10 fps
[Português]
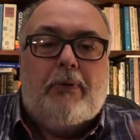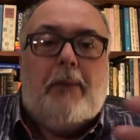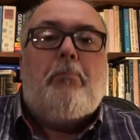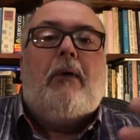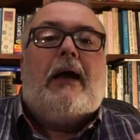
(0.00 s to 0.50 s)

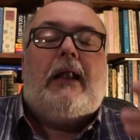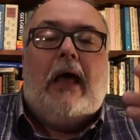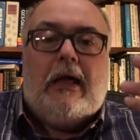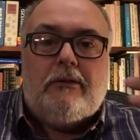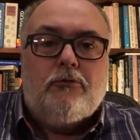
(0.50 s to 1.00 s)

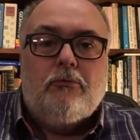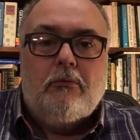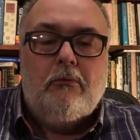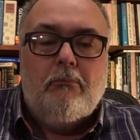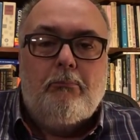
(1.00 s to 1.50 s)

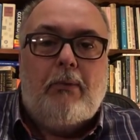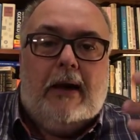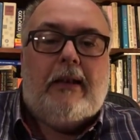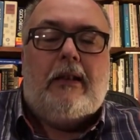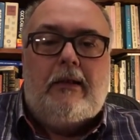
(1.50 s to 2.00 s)
preparado para